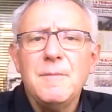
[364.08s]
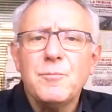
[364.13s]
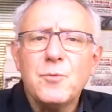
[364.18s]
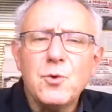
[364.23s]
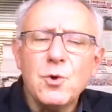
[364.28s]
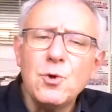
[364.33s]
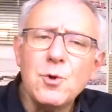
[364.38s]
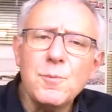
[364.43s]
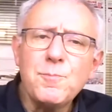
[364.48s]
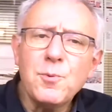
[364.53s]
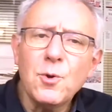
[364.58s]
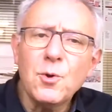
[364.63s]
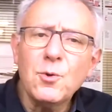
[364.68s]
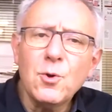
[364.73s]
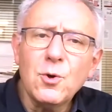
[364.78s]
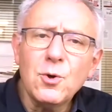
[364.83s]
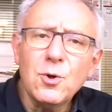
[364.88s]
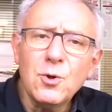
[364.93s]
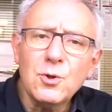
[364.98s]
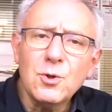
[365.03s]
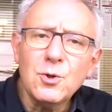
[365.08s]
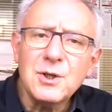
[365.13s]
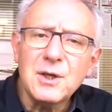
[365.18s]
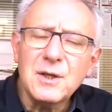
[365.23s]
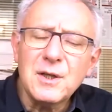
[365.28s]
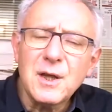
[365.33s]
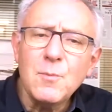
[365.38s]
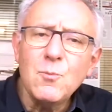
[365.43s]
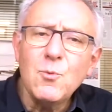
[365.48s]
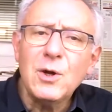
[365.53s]
que le plan de relance
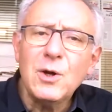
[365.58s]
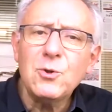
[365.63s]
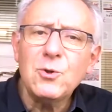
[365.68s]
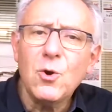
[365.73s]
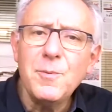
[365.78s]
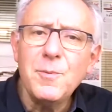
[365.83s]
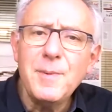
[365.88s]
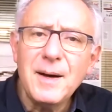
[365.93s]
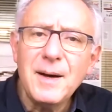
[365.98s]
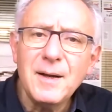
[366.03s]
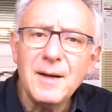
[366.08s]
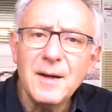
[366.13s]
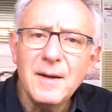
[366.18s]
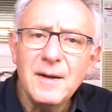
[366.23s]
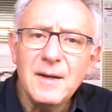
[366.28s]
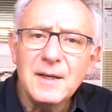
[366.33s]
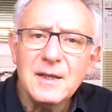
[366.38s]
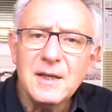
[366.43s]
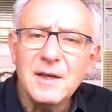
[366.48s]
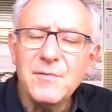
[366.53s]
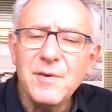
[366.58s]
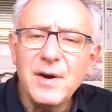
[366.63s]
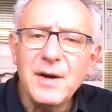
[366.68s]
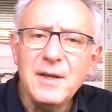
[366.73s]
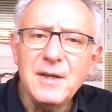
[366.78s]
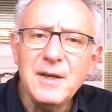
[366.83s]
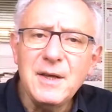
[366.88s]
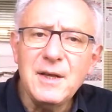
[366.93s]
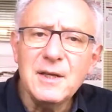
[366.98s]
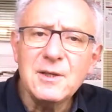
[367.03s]
est un moindre mal qui va
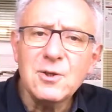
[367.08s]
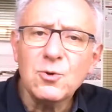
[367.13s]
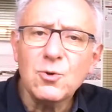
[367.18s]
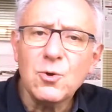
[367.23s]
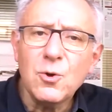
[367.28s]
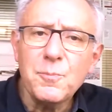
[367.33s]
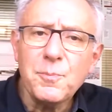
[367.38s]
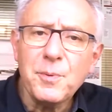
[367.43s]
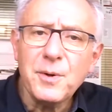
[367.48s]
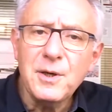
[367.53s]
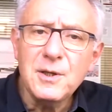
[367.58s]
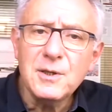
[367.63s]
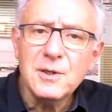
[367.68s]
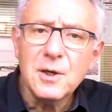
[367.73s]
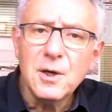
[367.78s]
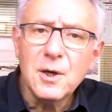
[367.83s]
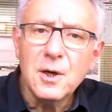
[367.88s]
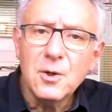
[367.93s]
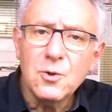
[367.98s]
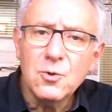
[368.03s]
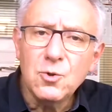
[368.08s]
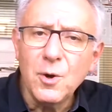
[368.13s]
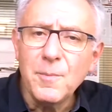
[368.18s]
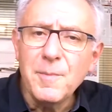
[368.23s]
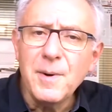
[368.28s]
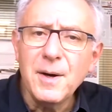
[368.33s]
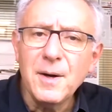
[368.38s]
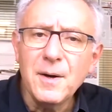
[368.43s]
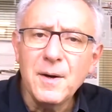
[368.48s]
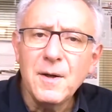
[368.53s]
aider les entreprises
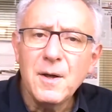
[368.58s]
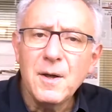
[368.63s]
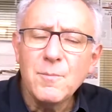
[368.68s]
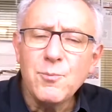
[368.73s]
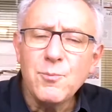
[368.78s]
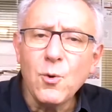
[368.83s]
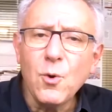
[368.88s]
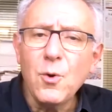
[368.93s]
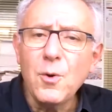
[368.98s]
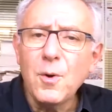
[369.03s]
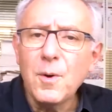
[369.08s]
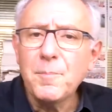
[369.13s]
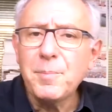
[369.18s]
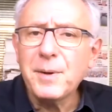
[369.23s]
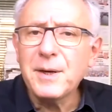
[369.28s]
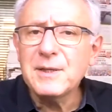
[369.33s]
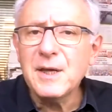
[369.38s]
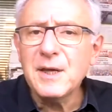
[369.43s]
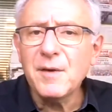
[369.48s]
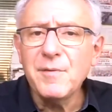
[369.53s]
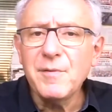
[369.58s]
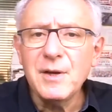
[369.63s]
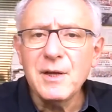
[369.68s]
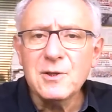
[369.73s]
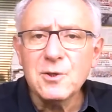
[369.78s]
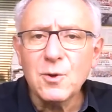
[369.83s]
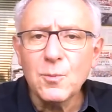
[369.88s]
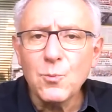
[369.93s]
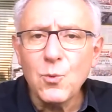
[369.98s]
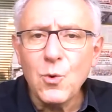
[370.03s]
demain pour préserver les
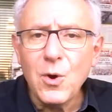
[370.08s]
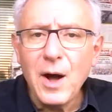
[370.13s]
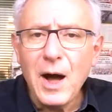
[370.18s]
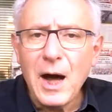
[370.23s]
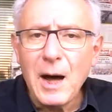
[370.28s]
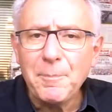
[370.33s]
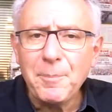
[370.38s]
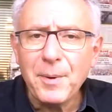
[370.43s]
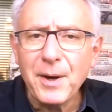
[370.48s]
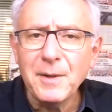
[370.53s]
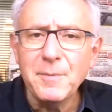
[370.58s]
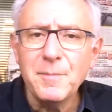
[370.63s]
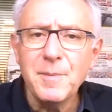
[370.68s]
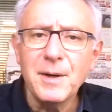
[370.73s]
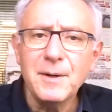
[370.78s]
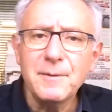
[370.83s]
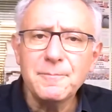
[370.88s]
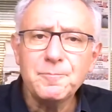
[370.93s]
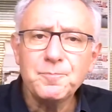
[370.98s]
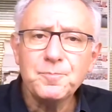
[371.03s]
emplois après-demain